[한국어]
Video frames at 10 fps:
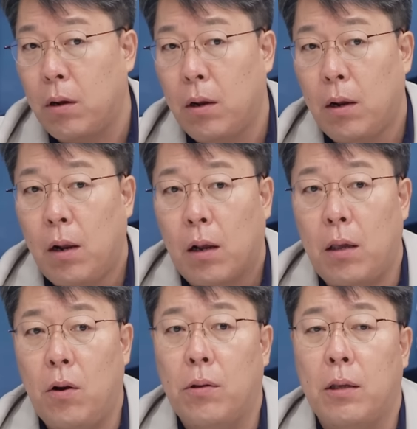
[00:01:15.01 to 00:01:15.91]
음. 그러니까
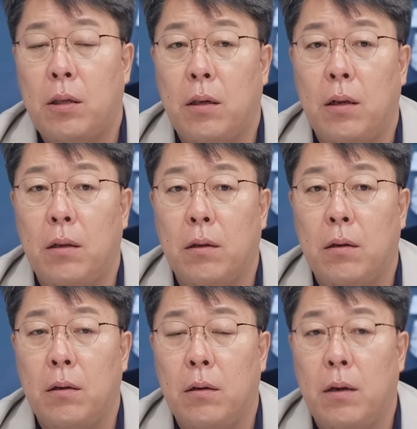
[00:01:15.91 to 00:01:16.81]
이런
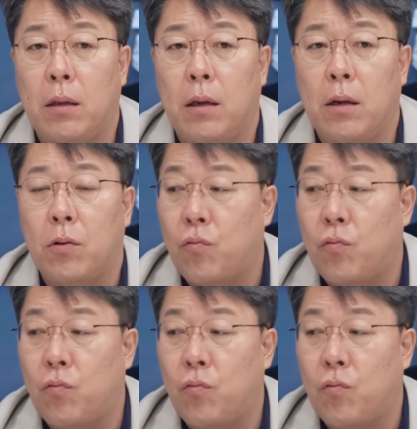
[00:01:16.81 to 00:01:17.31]
사실들에 대해서